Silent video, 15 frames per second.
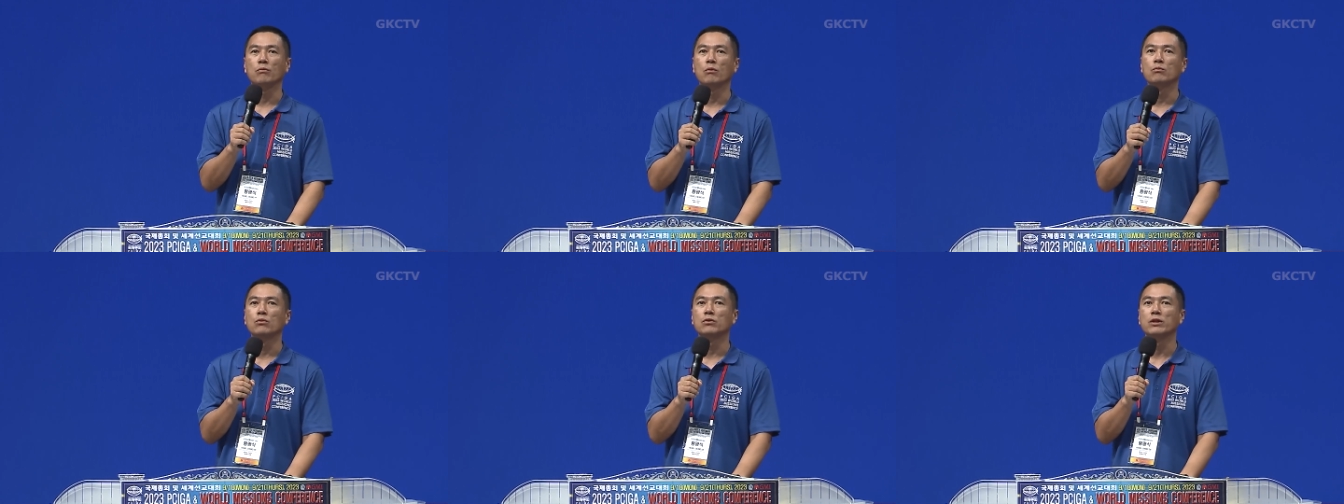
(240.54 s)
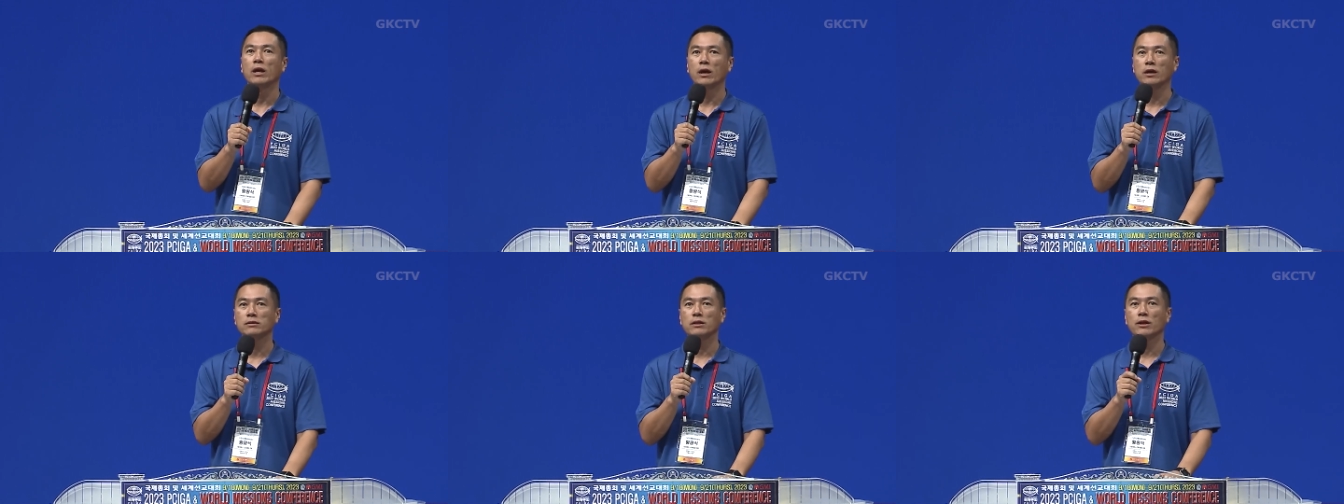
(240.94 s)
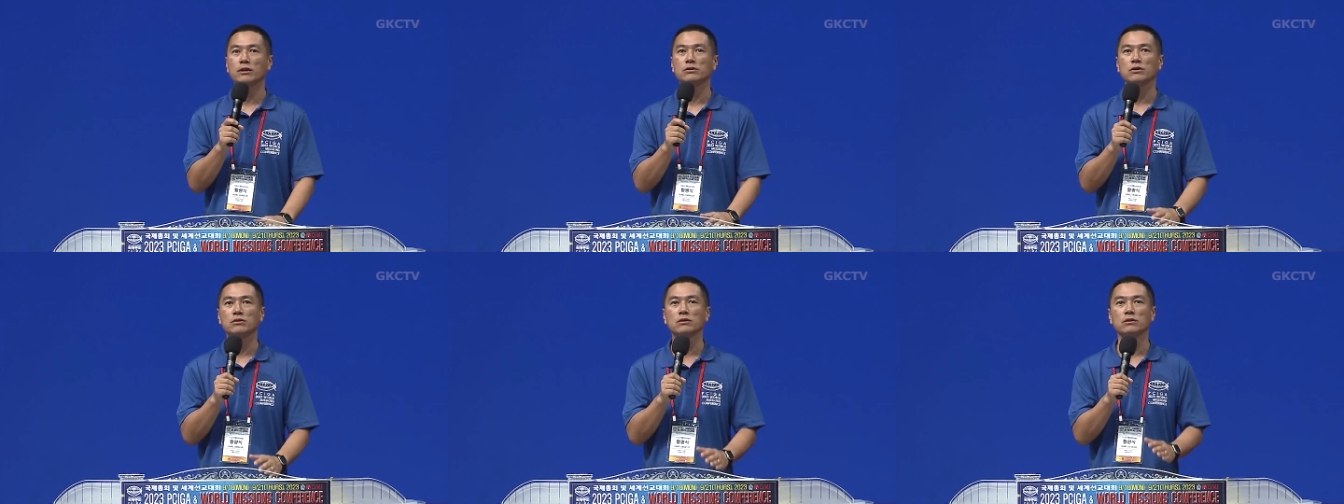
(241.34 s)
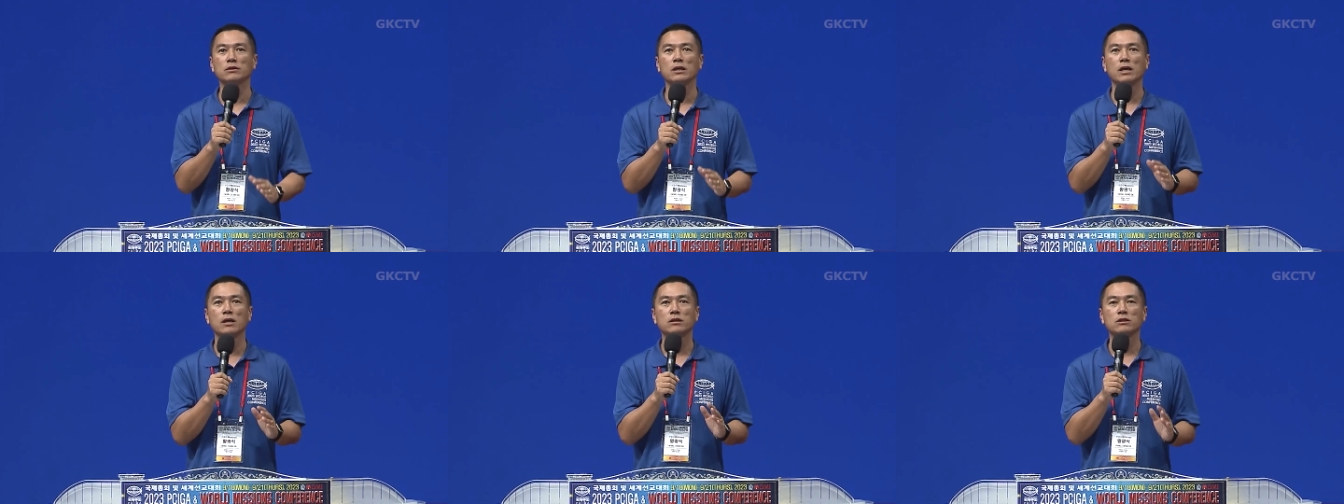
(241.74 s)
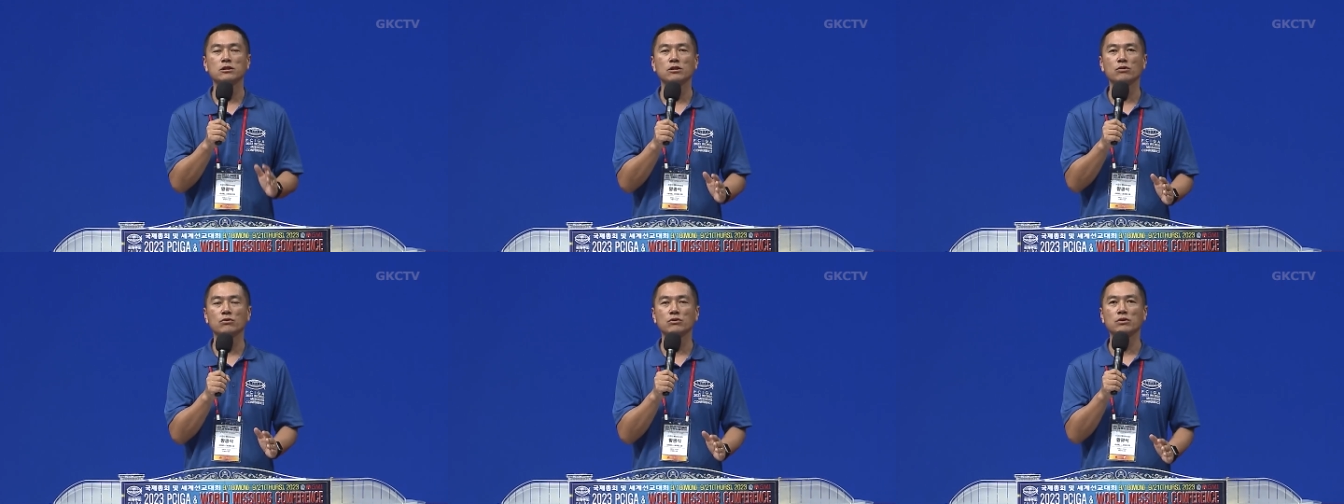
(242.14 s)
본부 내 사역에서는
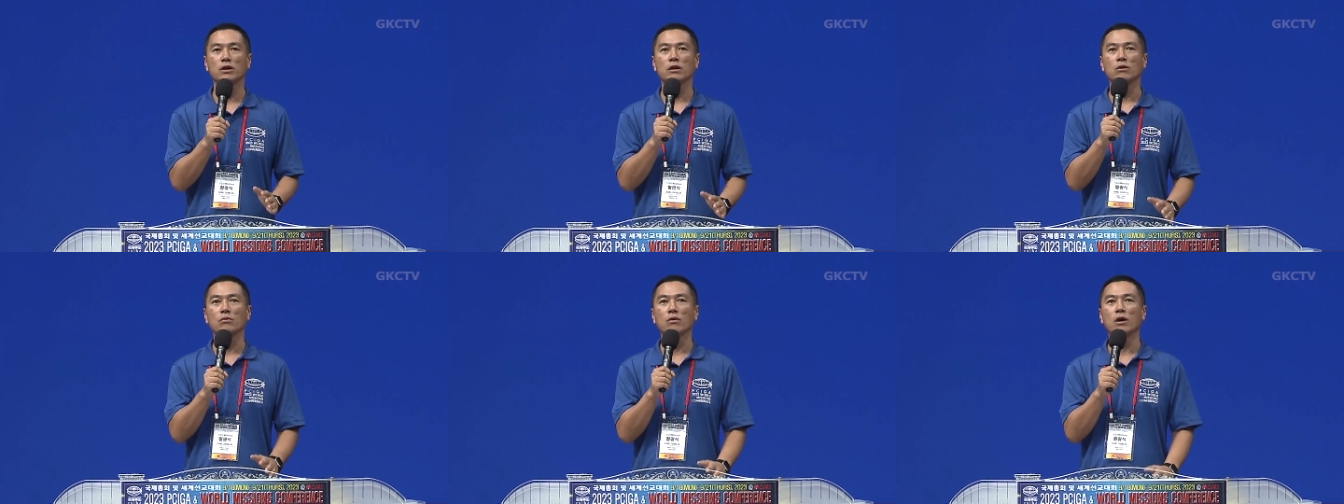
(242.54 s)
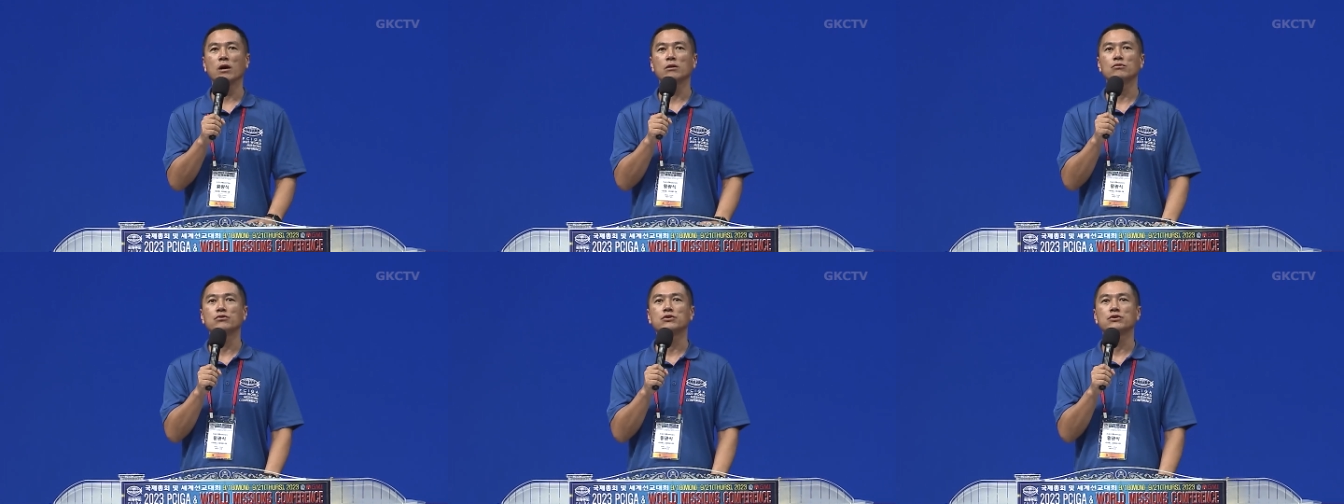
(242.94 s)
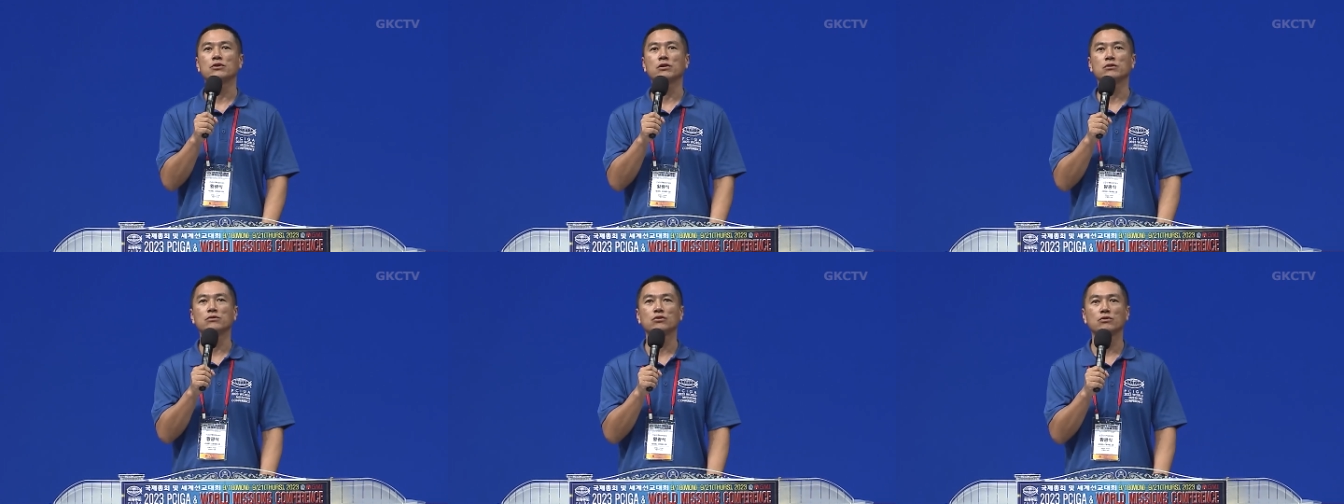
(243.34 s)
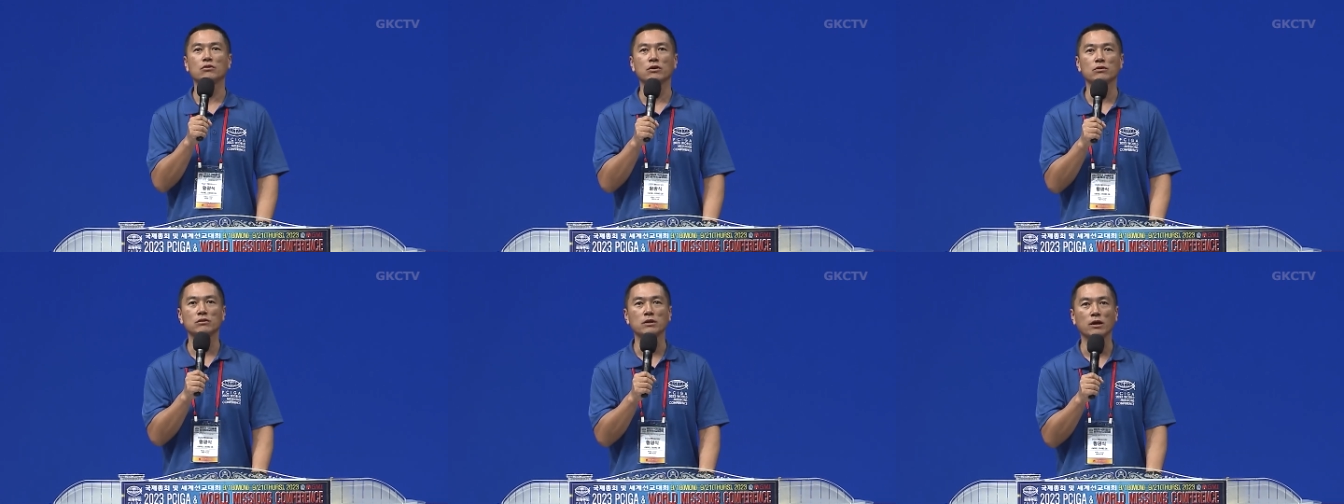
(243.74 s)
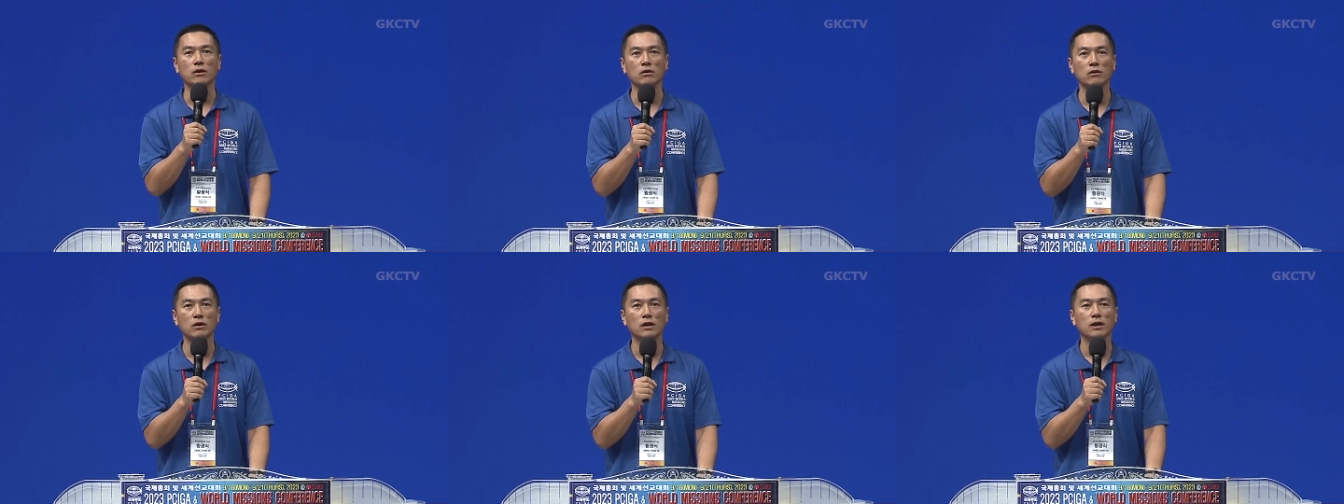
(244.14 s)
신학교 사역과 유치원 초등학교 사역,